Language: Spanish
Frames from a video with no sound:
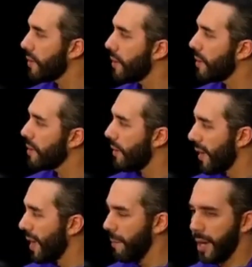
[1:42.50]
Se va a
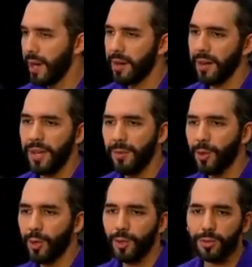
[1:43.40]
cambiar
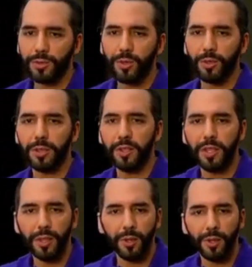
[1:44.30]
libros,
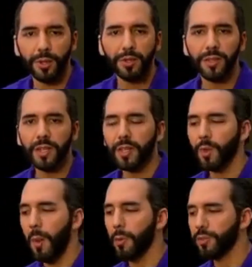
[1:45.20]
contenido, nos
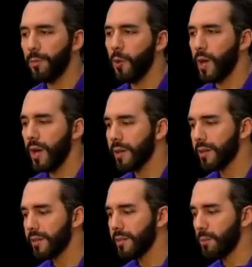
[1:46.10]
vamos a enfocar
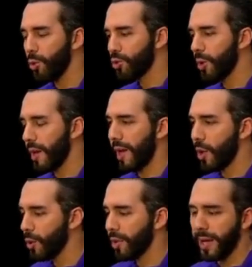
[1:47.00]
muchos en las
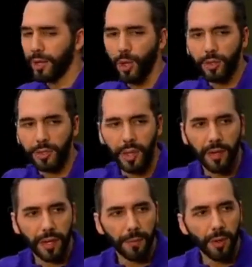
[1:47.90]
cosas que no se
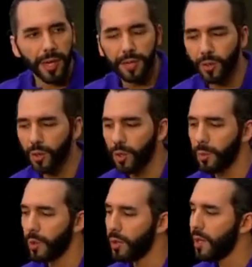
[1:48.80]
estaban enfocando,
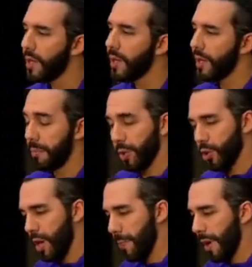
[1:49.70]
como, eh, bueno,
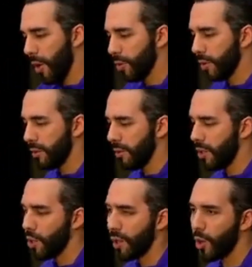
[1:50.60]
ya para los
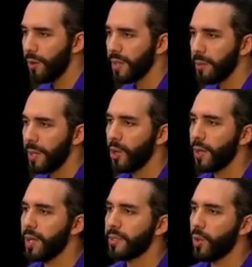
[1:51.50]
niños y jóvenes
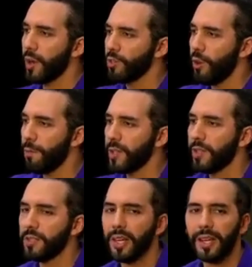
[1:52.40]
mayores, educación
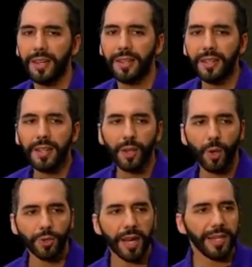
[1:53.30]
financiera,
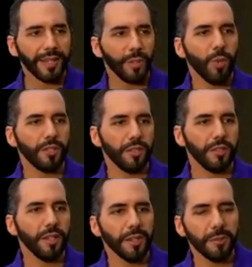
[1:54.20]
cosas que antes no
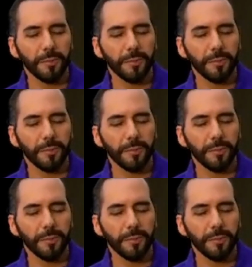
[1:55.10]
existían.